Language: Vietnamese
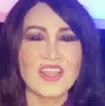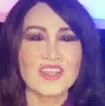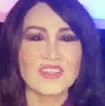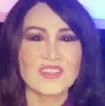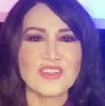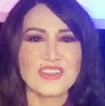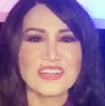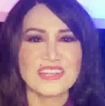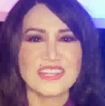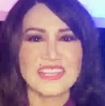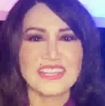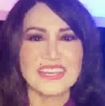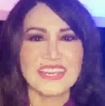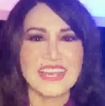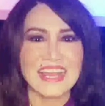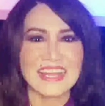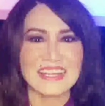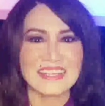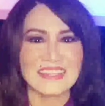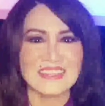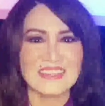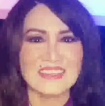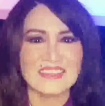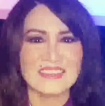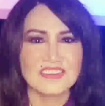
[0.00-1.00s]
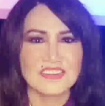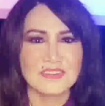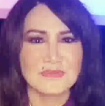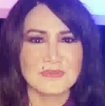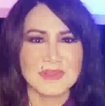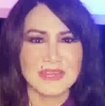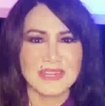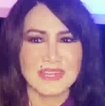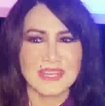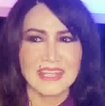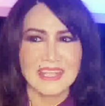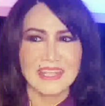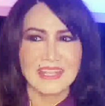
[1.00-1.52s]
có nghĩa là những người
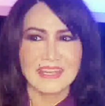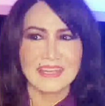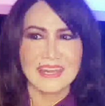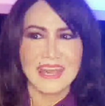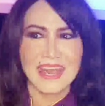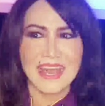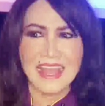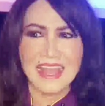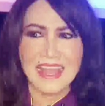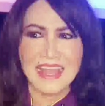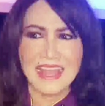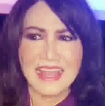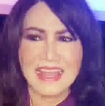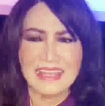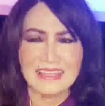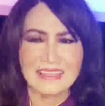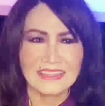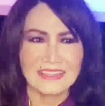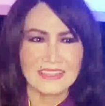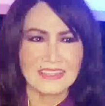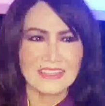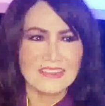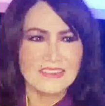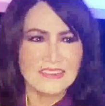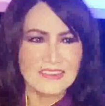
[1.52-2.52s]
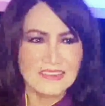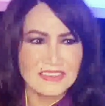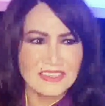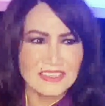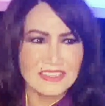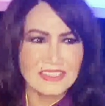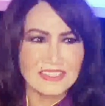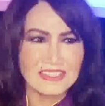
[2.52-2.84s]
mà đã hát từ